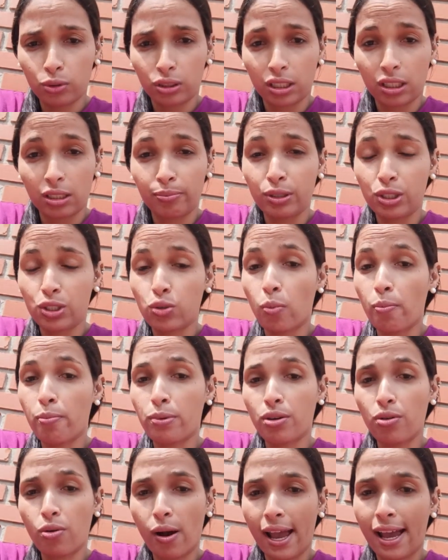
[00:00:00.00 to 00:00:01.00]
Ele pediu
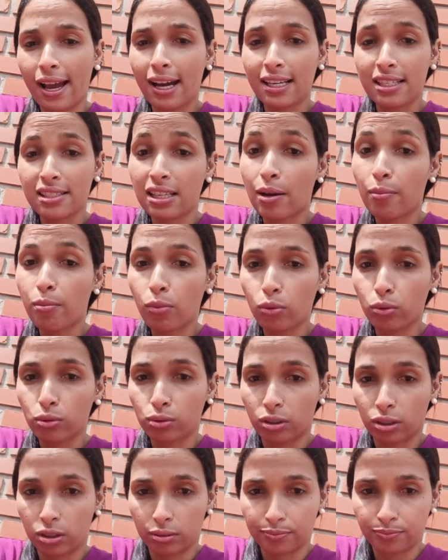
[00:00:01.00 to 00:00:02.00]
mil reais a
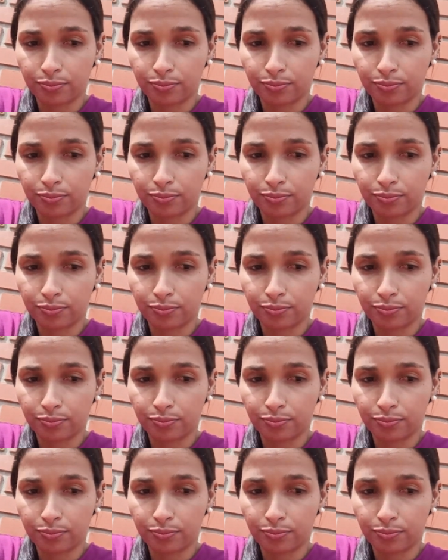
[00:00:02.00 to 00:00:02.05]
multa,